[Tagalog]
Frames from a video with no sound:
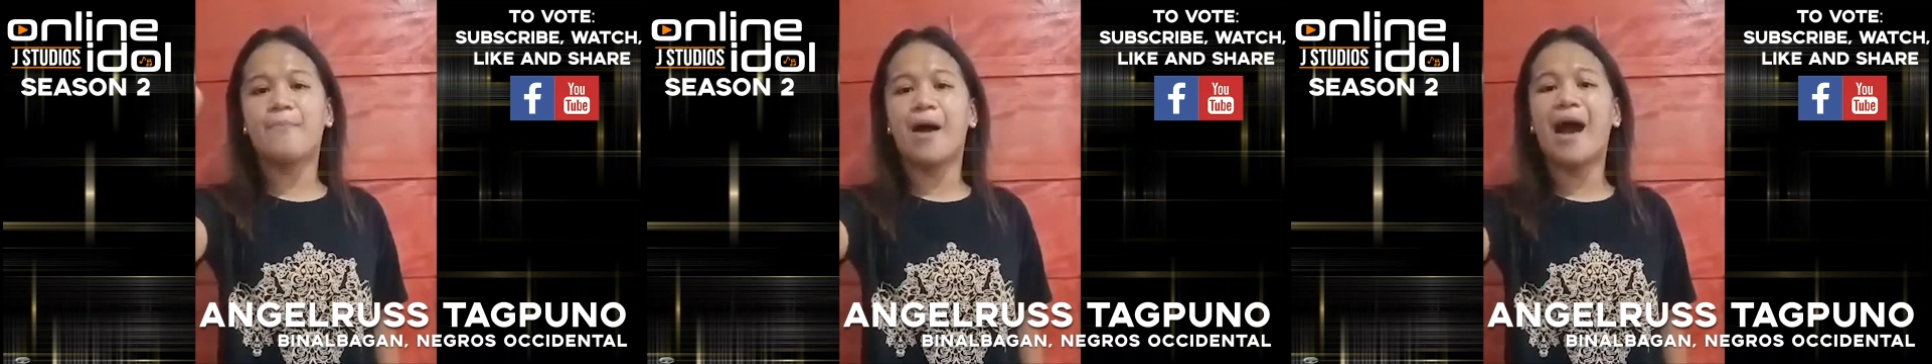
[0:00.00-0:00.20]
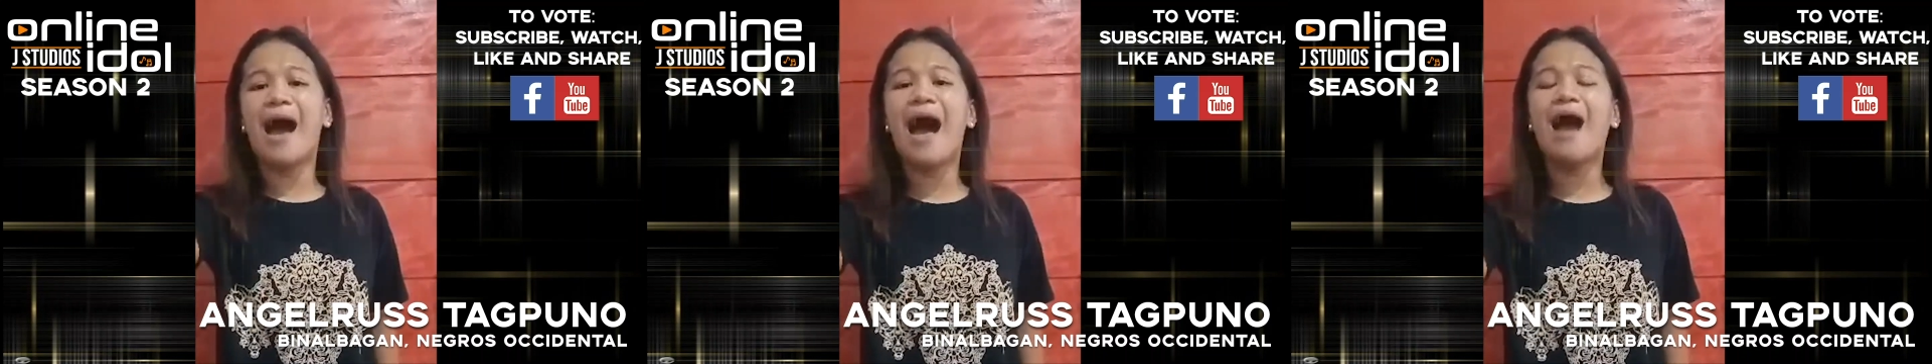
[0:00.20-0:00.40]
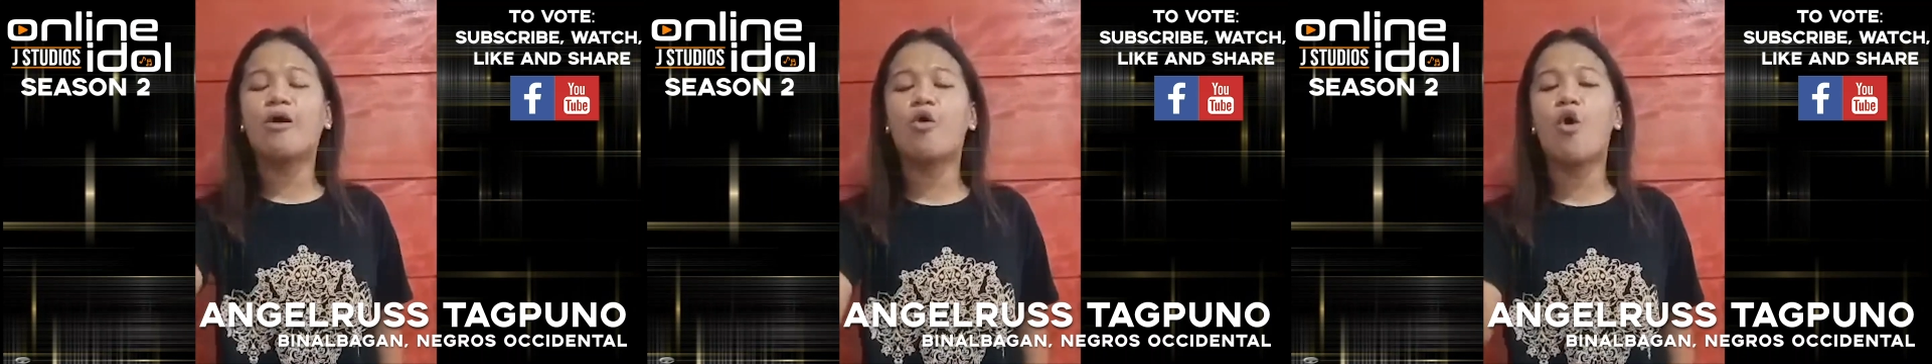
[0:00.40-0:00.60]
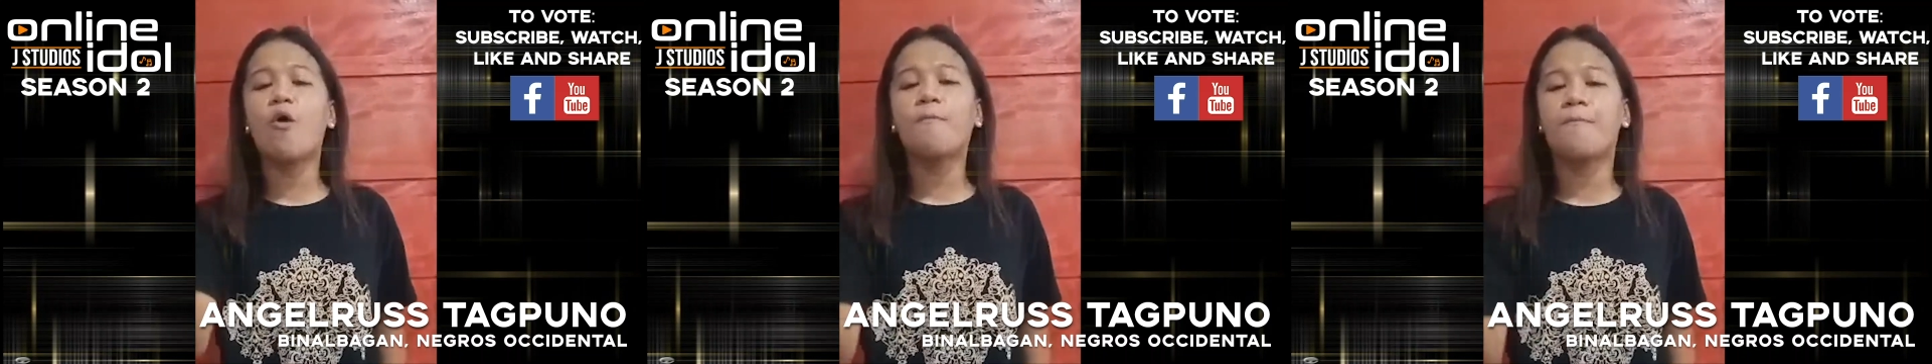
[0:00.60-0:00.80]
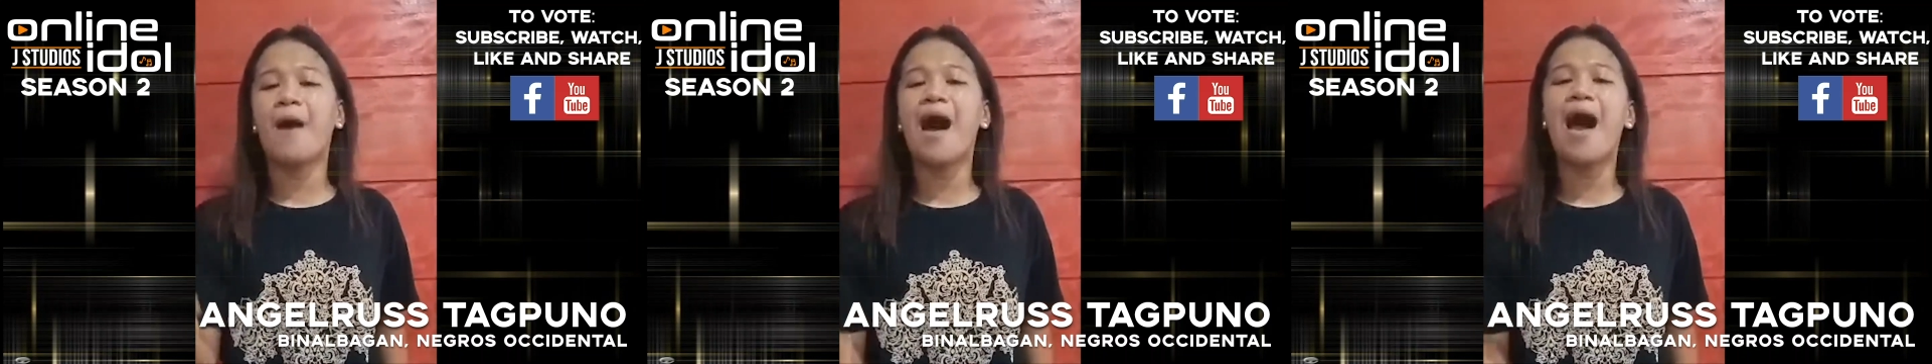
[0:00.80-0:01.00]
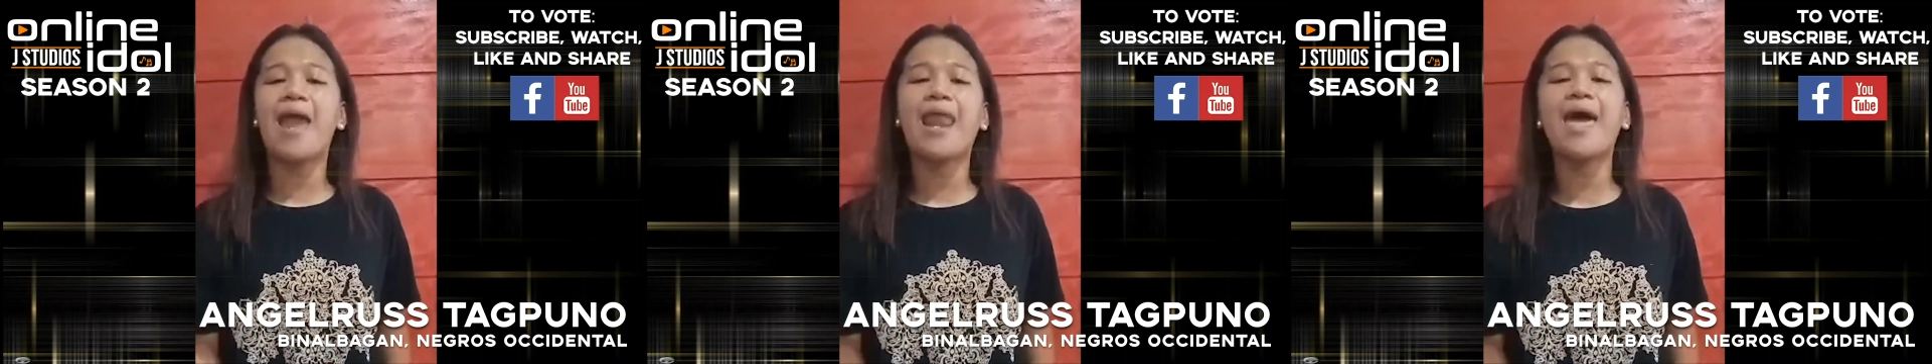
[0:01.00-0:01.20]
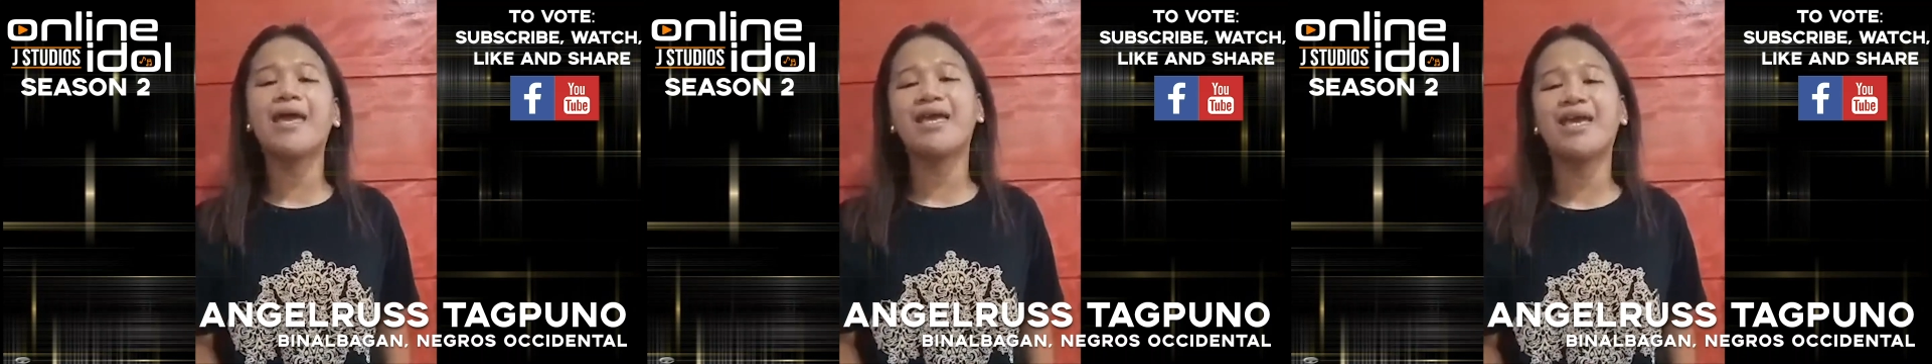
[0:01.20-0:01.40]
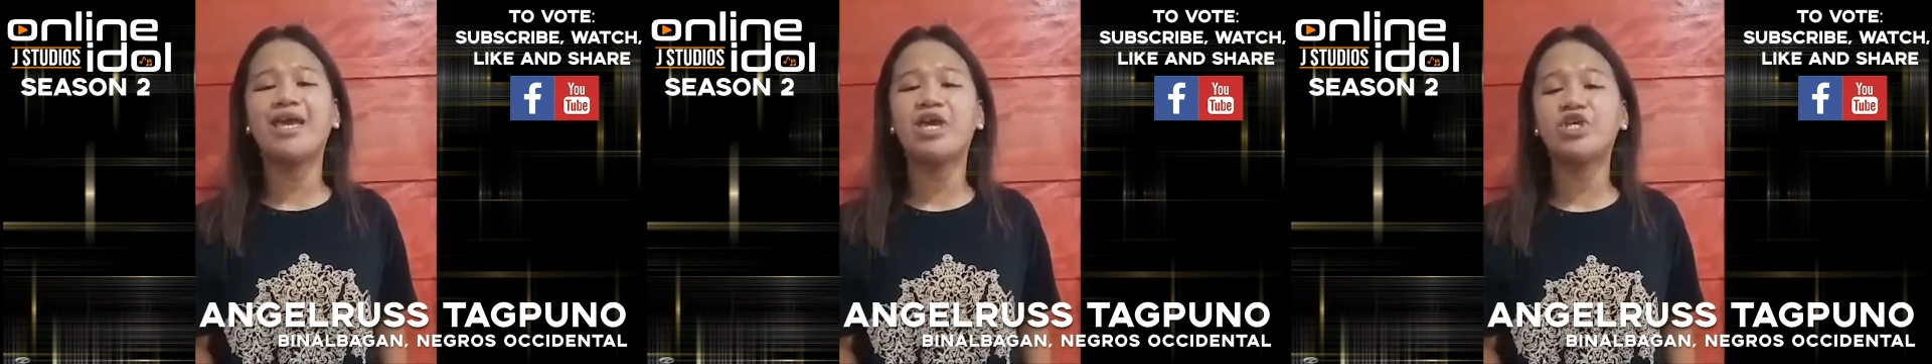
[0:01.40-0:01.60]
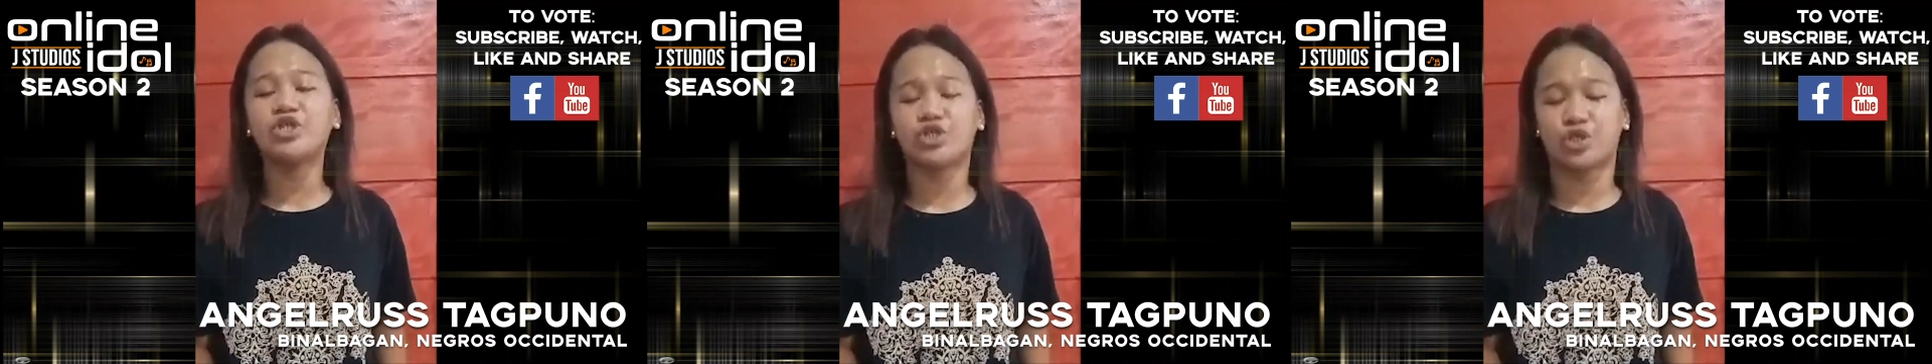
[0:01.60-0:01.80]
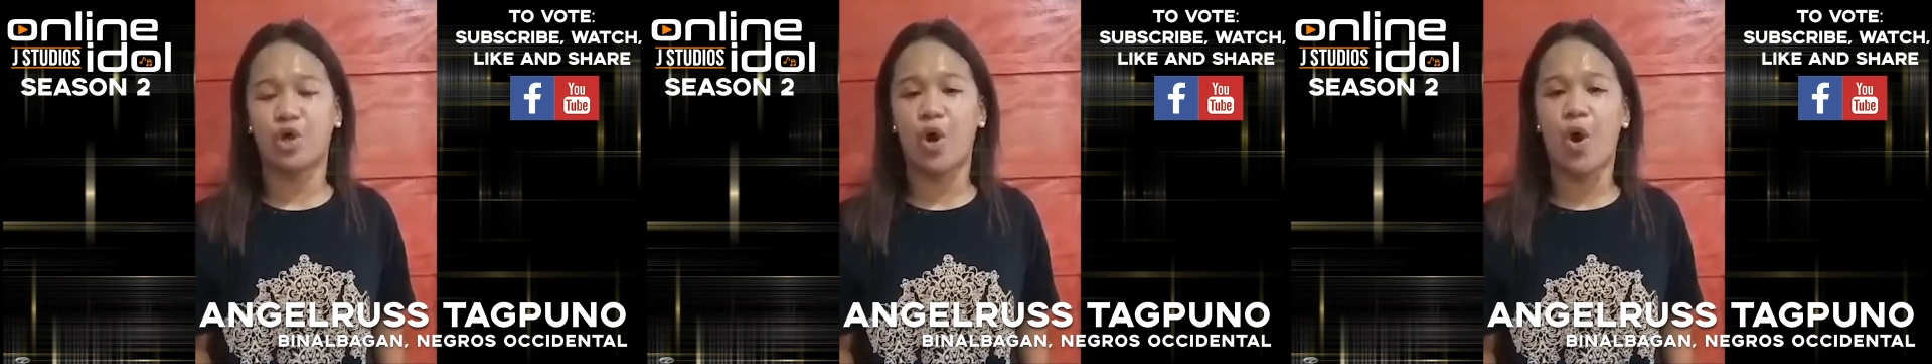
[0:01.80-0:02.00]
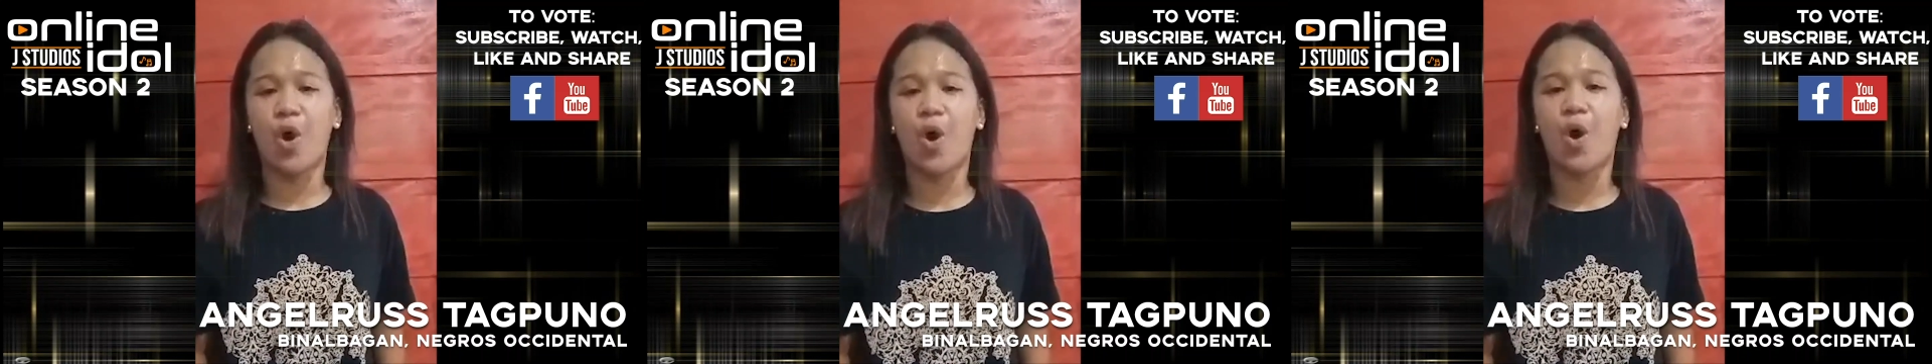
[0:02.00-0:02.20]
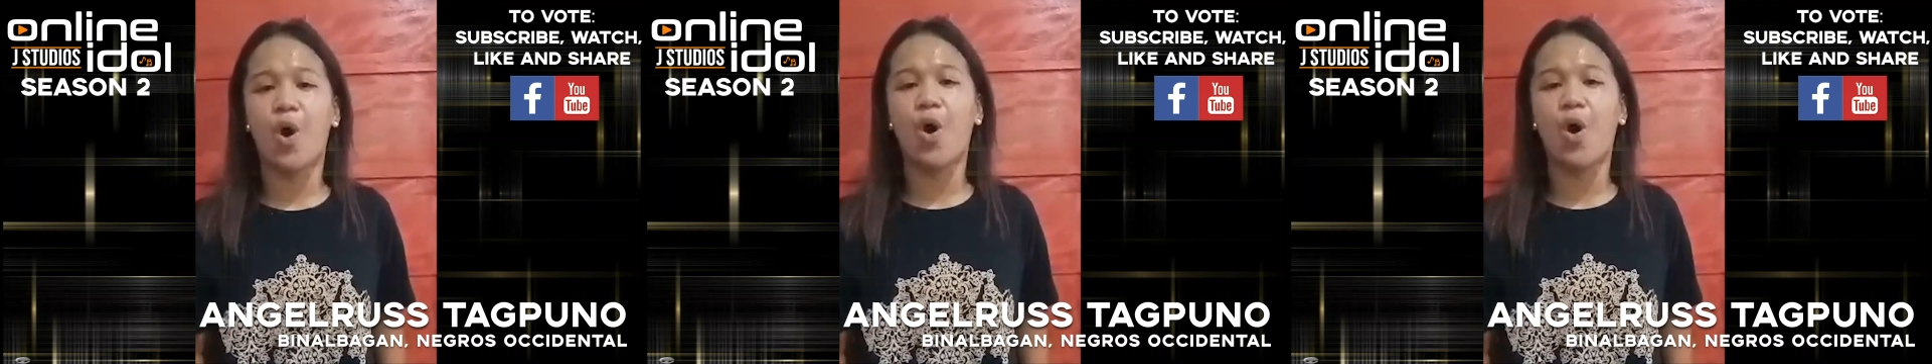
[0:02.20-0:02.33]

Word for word: pangakong paraiso